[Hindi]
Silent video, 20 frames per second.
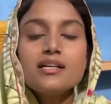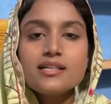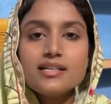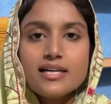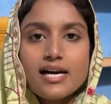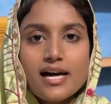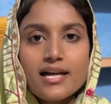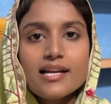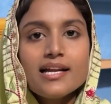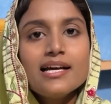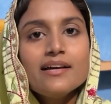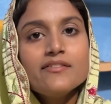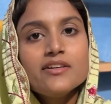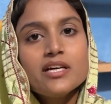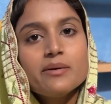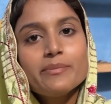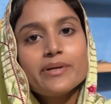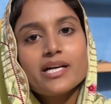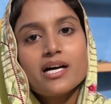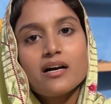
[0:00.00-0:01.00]
घर आए हुए
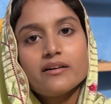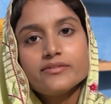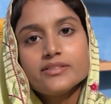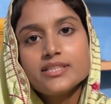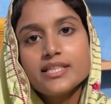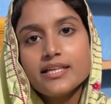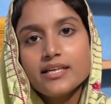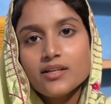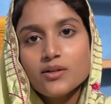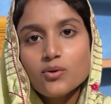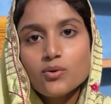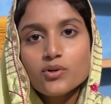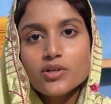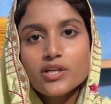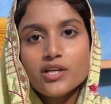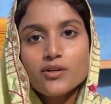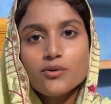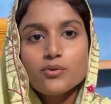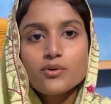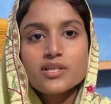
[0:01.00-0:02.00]
हमें काफी देर
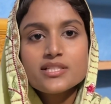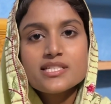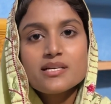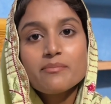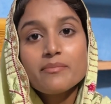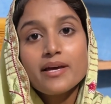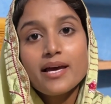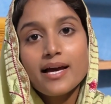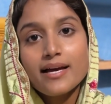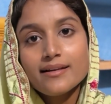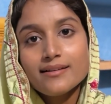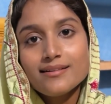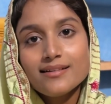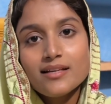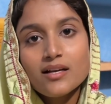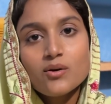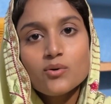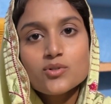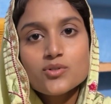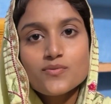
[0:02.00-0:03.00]
होगी क्योंकि जब मैं आई थी
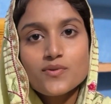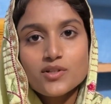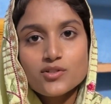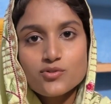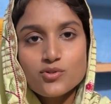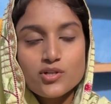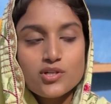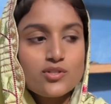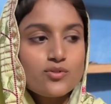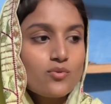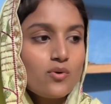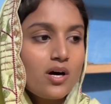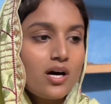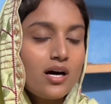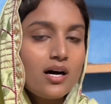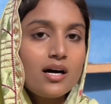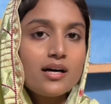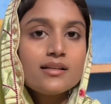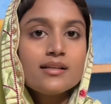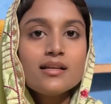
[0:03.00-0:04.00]
ना उस वक्त जो है
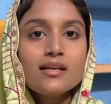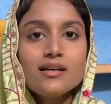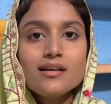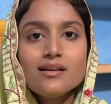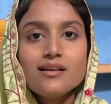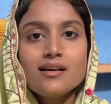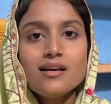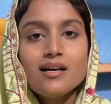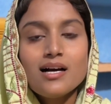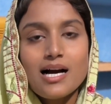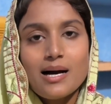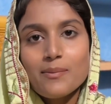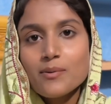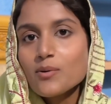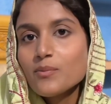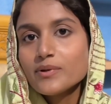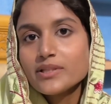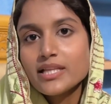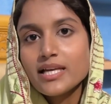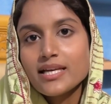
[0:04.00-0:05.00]
सुहान
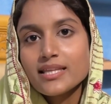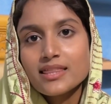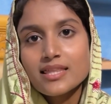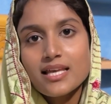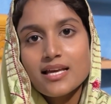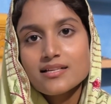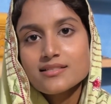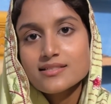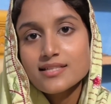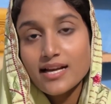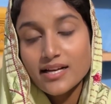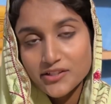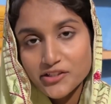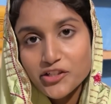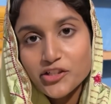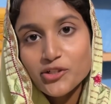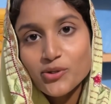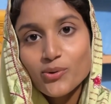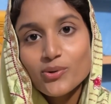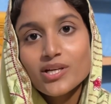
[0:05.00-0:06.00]
आपको पता है इतना
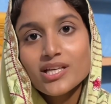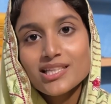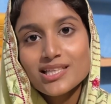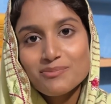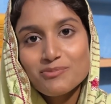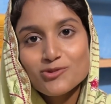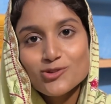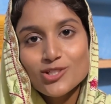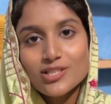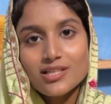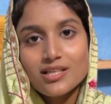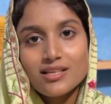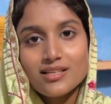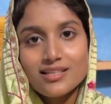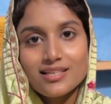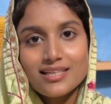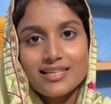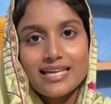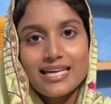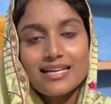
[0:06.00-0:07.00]
एक्साइटेड हो गया था मुझे देख
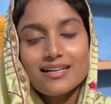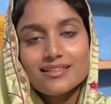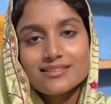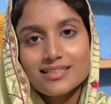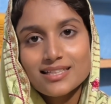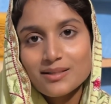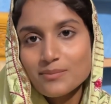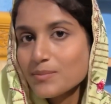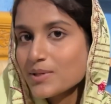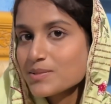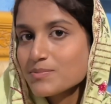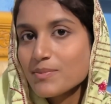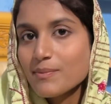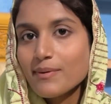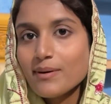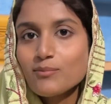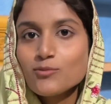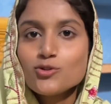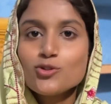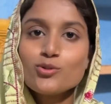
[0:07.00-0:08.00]
के कह रहा था कि बस
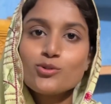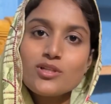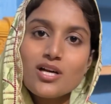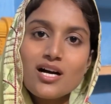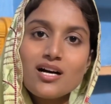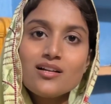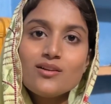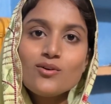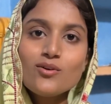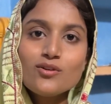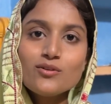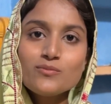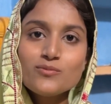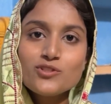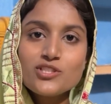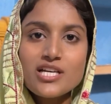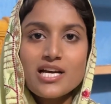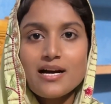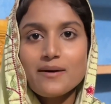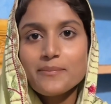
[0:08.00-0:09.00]
मम्मा मुझे उठा लो और
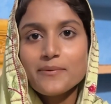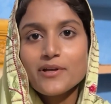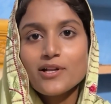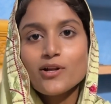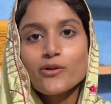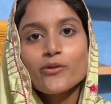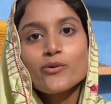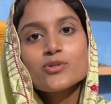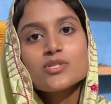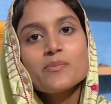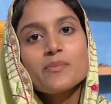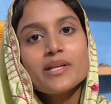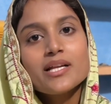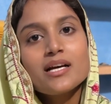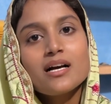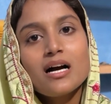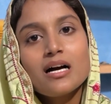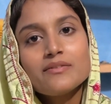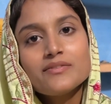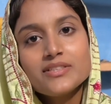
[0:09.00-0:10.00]
मुझे आप खिलाओ तो उसे मैंने
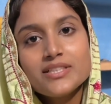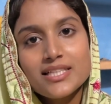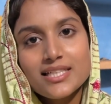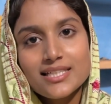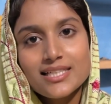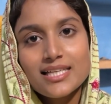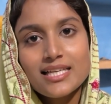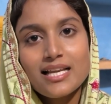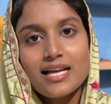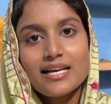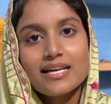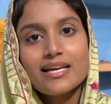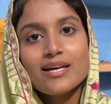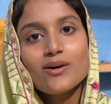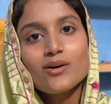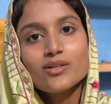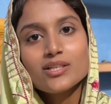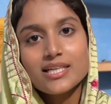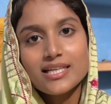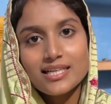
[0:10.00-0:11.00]
काफ़ी देर खिलाया है
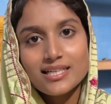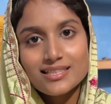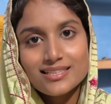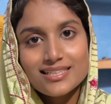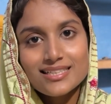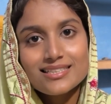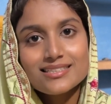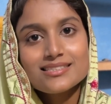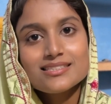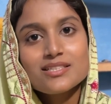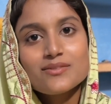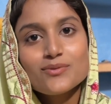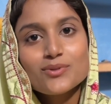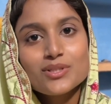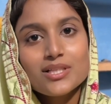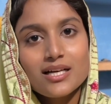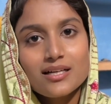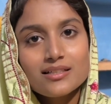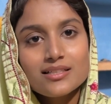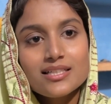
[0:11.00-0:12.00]
और खेल खेल के जब वो
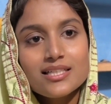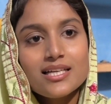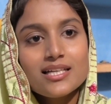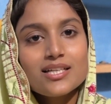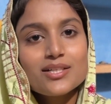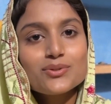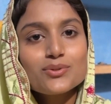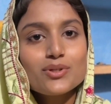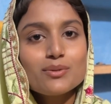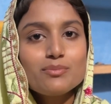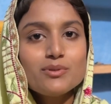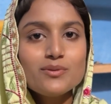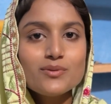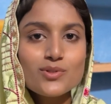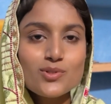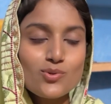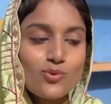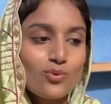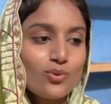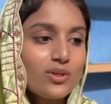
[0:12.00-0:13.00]
थक गया है ना तो अभी
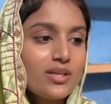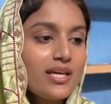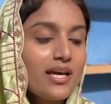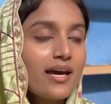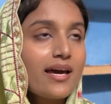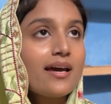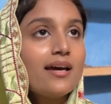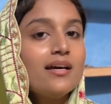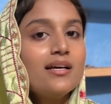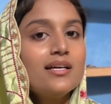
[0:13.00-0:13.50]
वो सो गया है